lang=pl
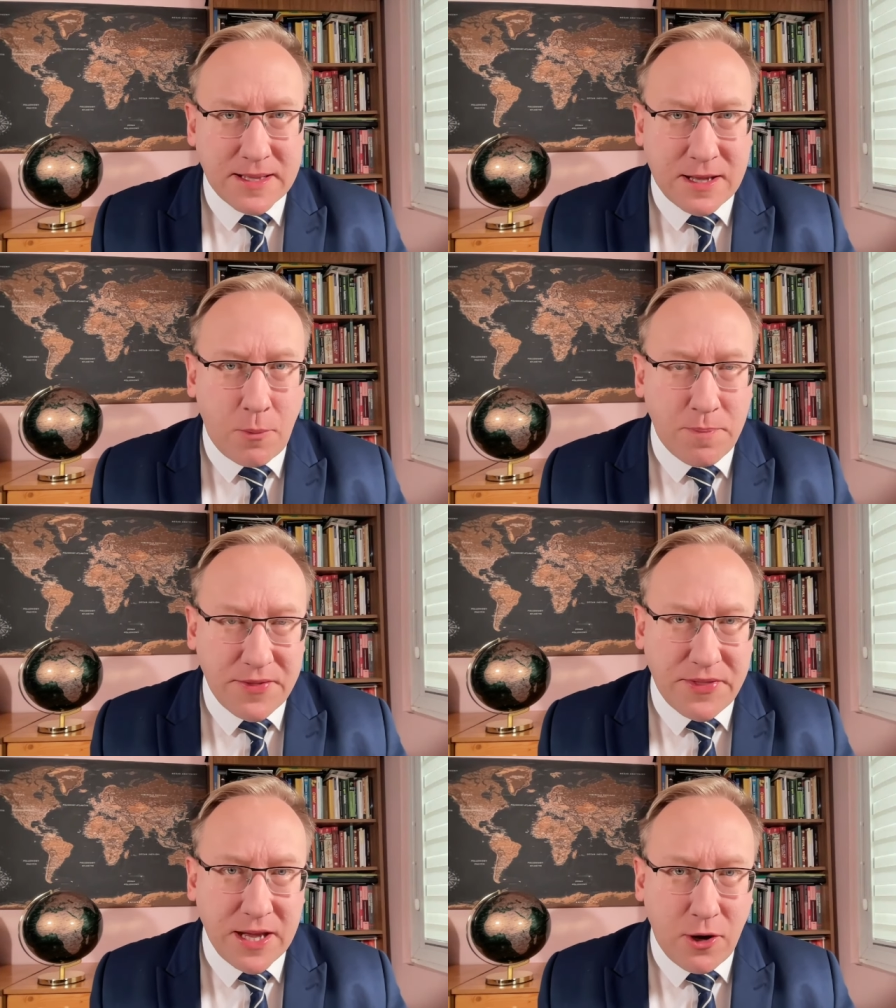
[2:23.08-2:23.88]

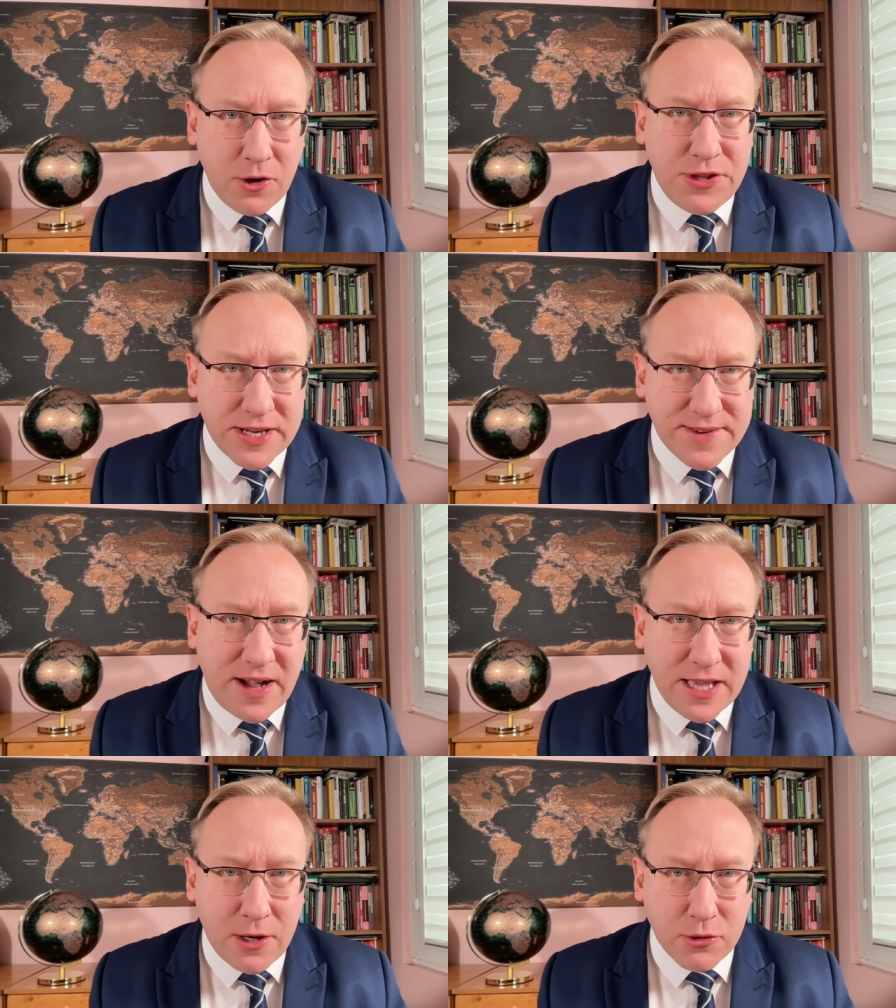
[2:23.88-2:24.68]
kompletnego
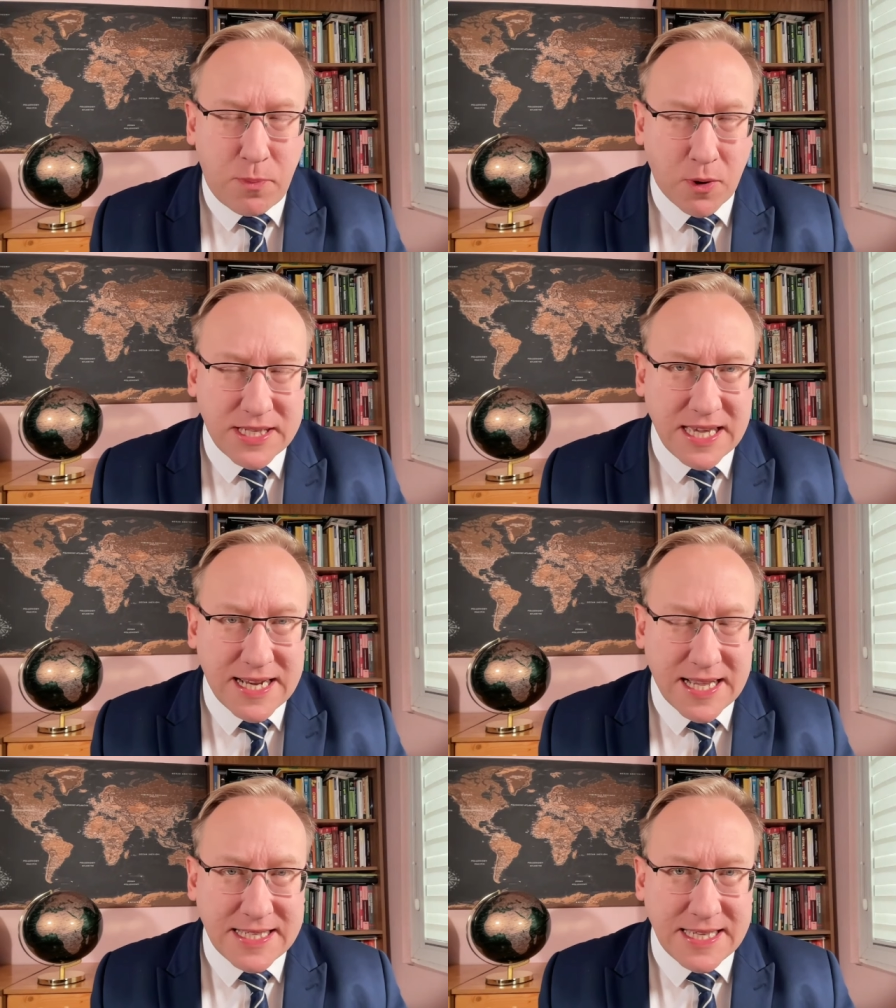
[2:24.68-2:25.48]
oderwania od polskiej
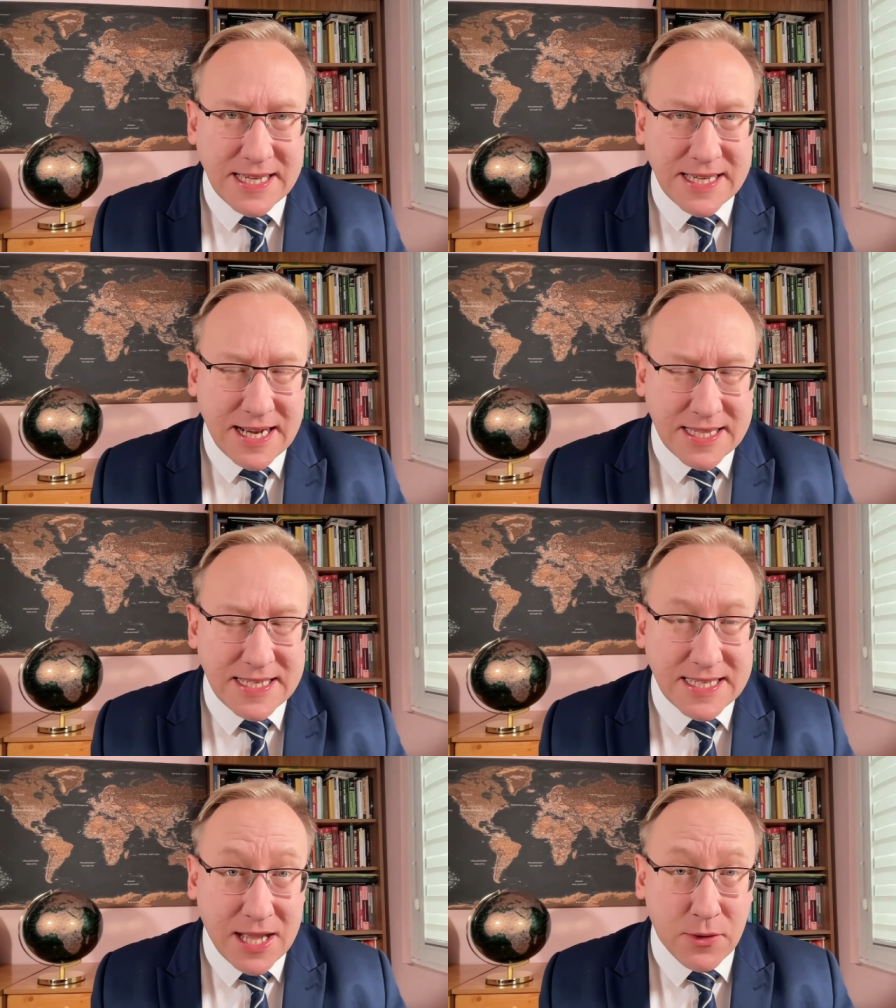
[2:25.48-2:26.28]
racji, e,
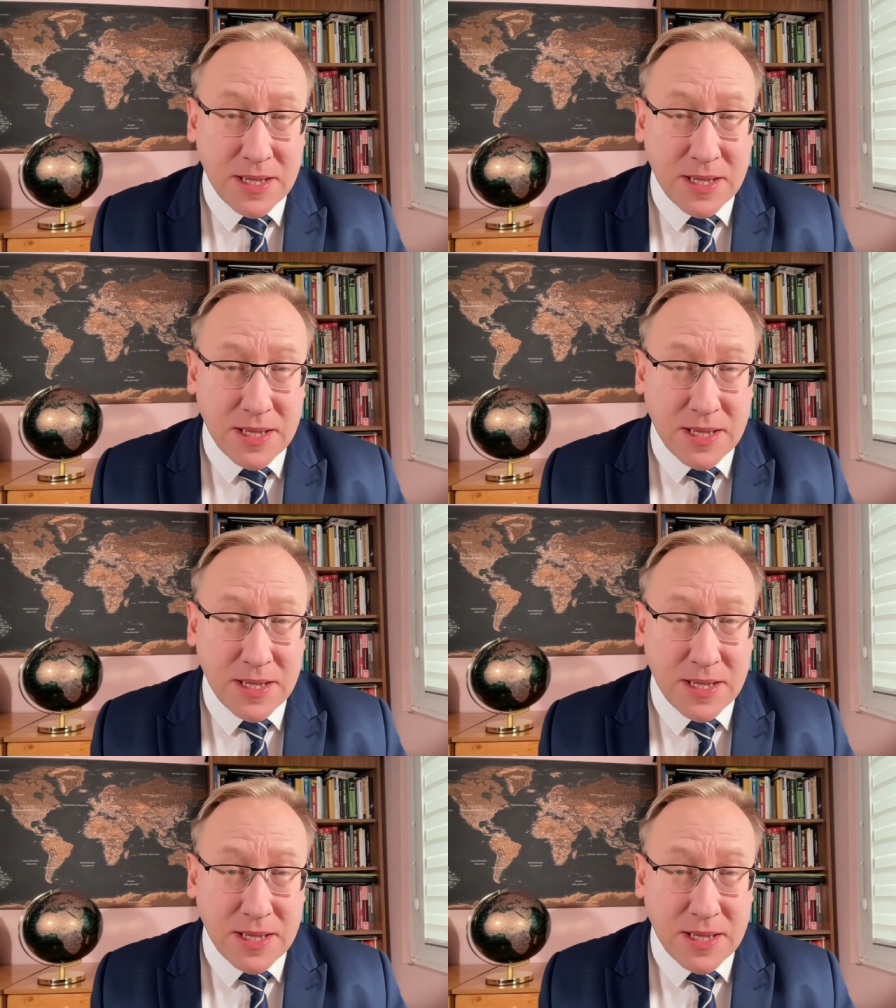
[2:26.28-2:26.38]
racji stanu.